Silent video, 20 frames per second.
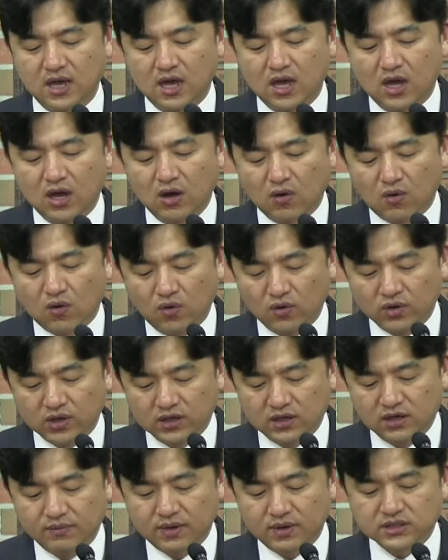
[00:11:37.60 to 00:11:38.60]
고기를
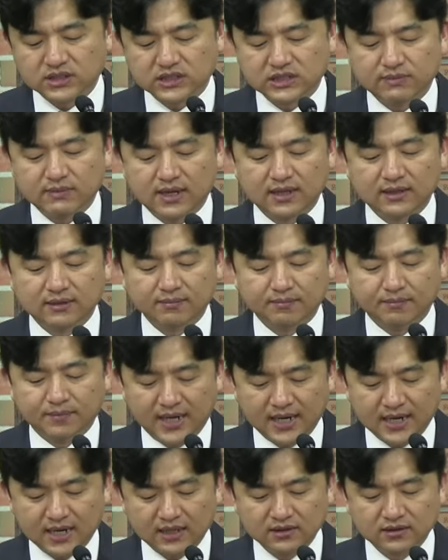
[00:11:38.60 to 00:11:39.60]
먹지만
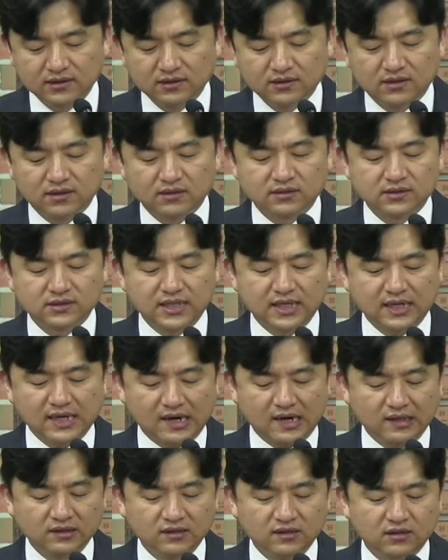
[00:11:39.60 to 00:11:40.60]
말하는 것,
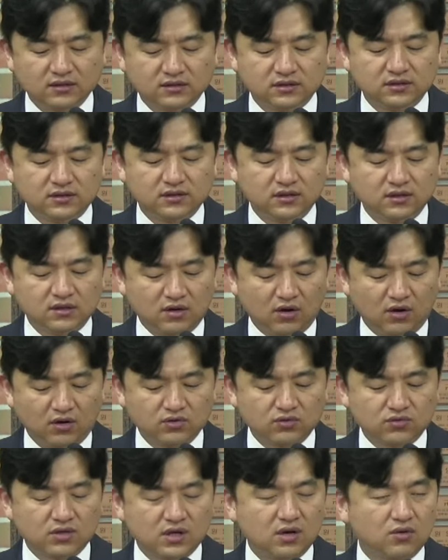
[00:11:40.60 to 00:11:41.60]
생각하는 것을
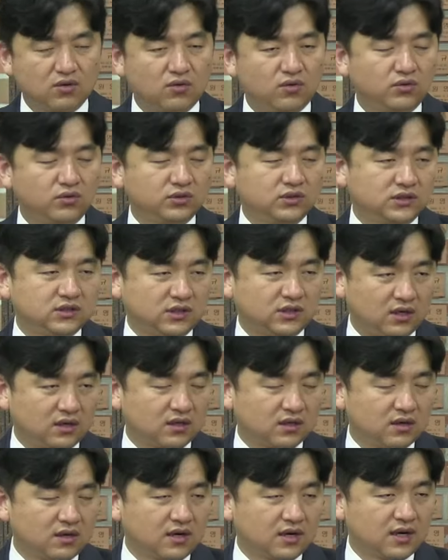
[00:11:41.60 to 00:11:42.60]
거룩하고
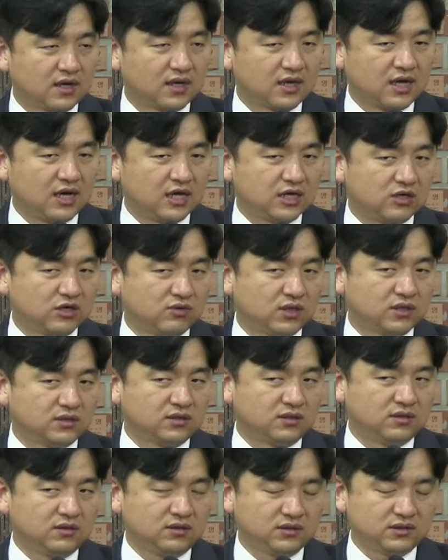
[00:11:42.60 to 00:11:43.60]
정결하게 하기
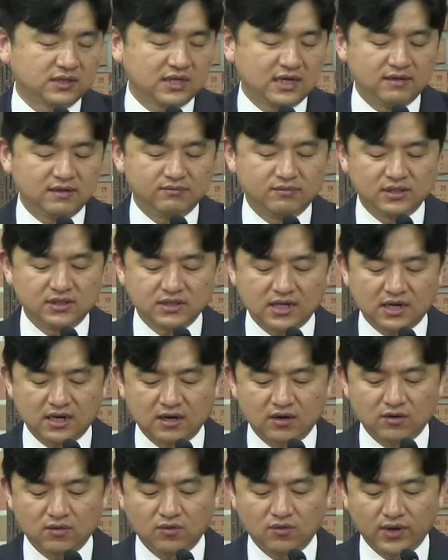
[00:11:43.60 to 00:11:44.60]
위해서 삶을
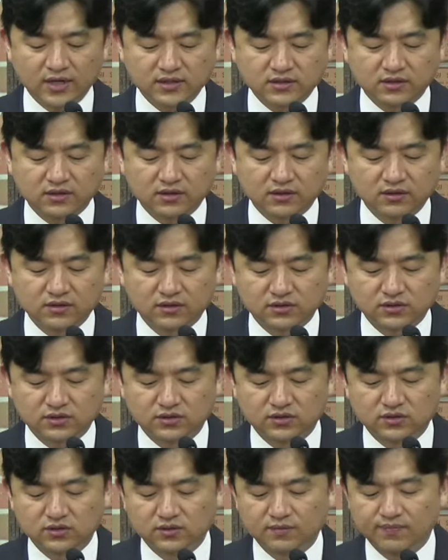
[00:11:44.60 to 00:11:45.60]
살아가고 애썼던
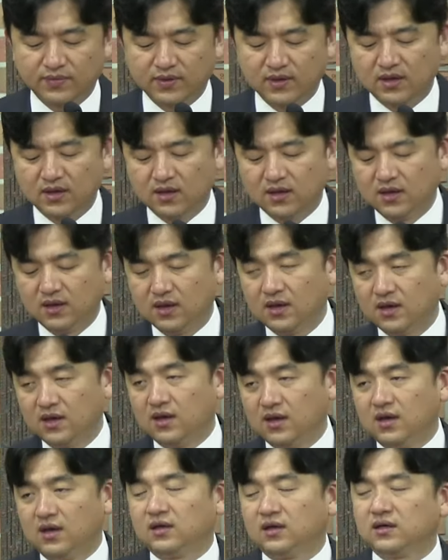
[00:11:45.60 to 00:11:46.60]
것이죠.
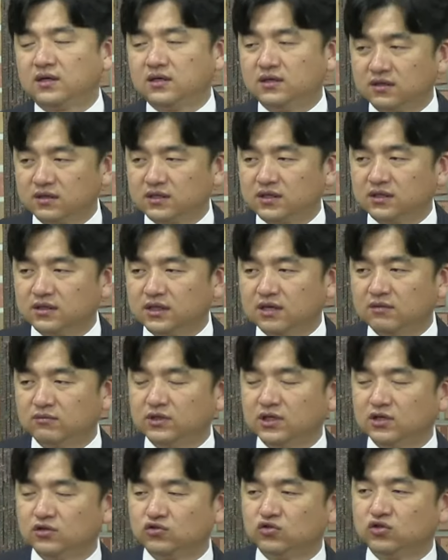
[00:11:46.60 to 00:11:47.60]
그렇기
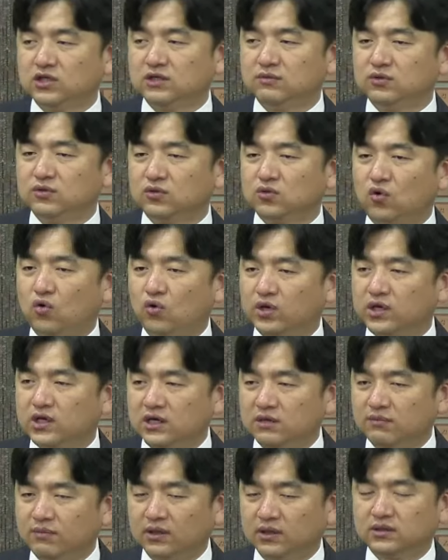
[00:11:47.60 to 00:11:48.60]
때문에 주님은 고기를
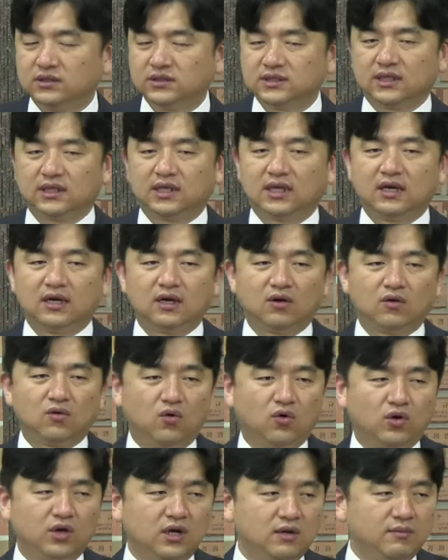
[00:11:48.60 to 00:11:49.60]
먹는 자나
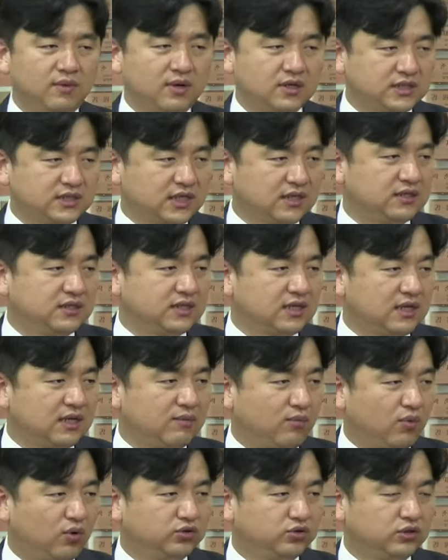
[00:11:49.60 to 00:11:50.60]
고기를 먹지 않는 자나
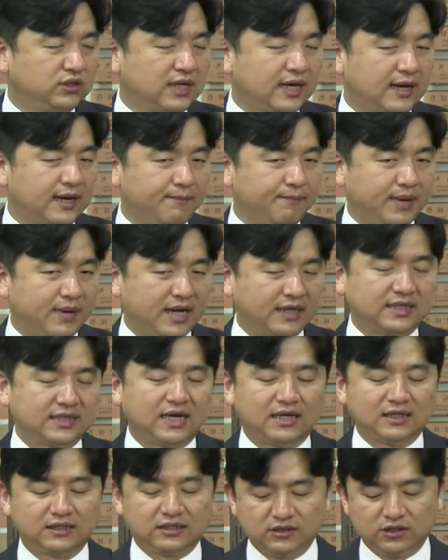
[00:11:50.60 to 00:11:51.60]
모두 다
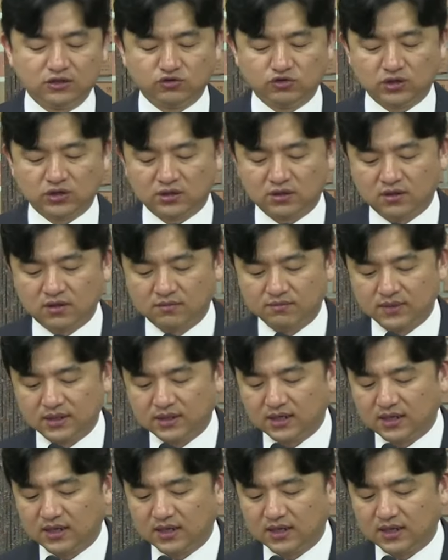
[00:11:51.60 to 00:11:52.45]
받아들여 주셨던 겁니다.